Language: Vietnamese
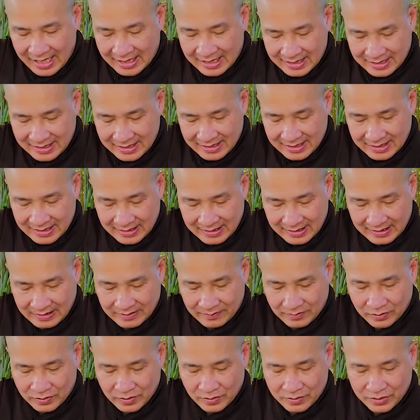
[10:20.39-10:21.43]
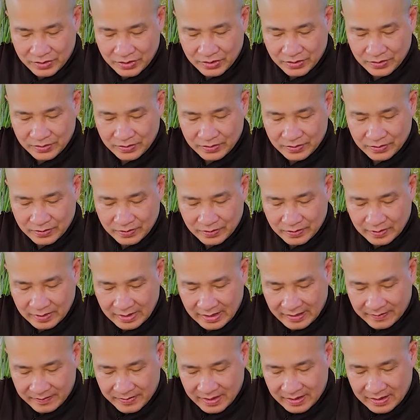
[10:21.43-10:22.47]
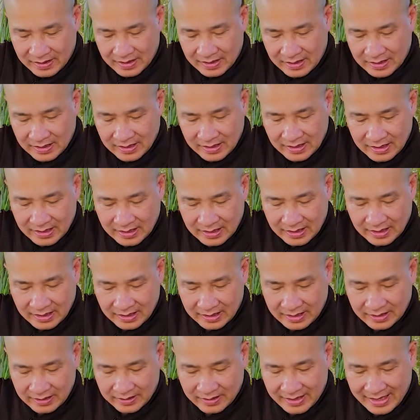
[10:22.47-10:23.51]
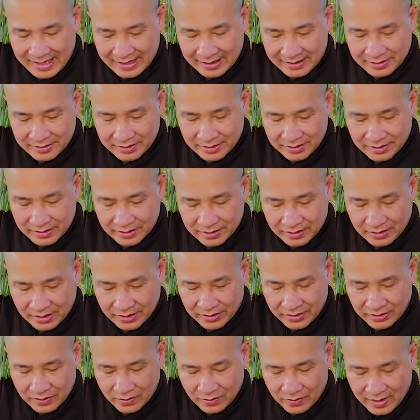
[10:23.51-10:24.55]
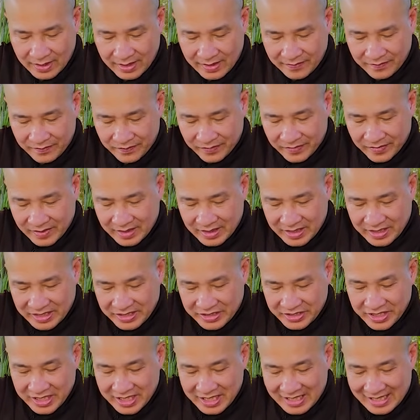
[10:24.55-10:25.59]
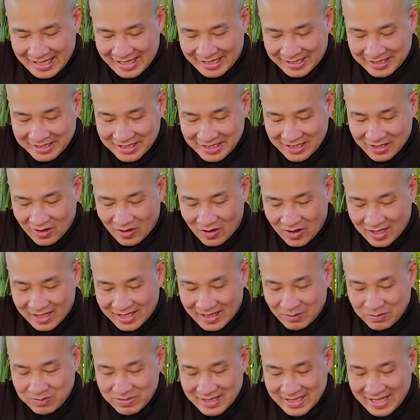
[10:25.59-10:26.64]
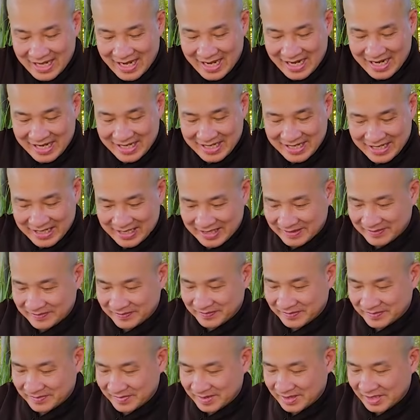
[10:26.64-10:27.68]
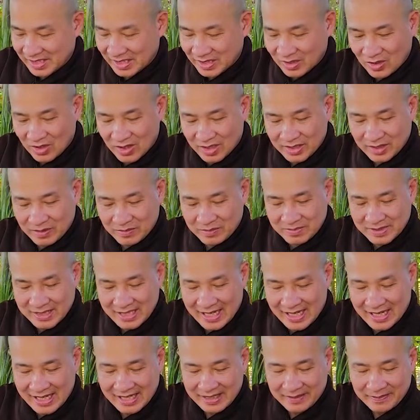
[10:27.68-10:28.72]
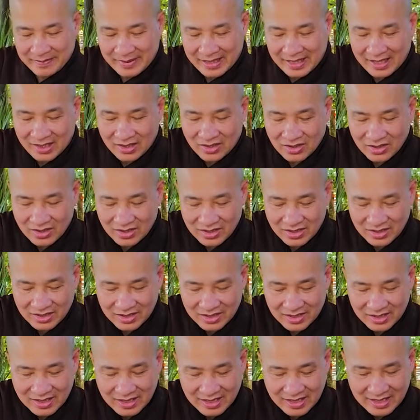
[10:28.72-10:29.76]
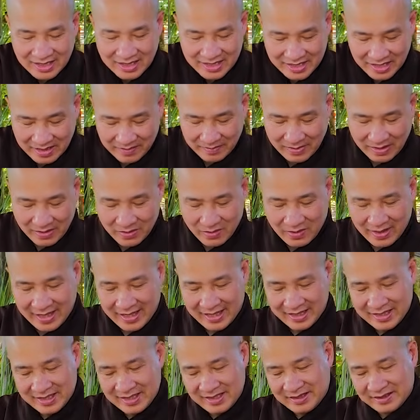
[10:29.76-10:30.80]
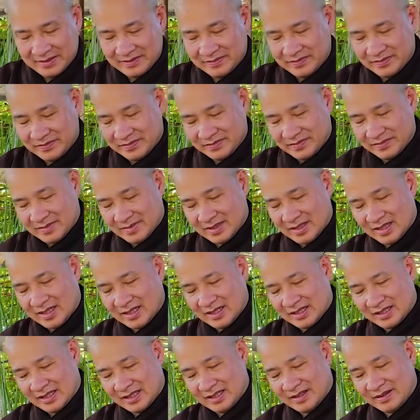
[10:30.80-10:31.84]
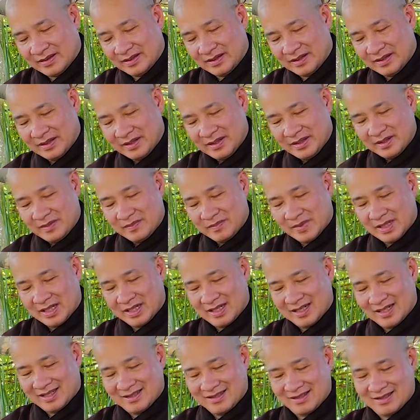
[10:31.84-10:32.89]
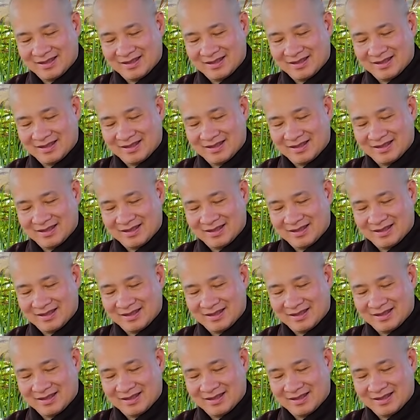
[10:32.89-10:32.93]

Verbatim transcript: thận à, một chút xíu là mình à, đừng có ăn đường nha, nhiều quá. Nhất là nước ngọt đóng chai nha, nước ngọt đóng chai mà có cái chất bảo quản đó à, thì mình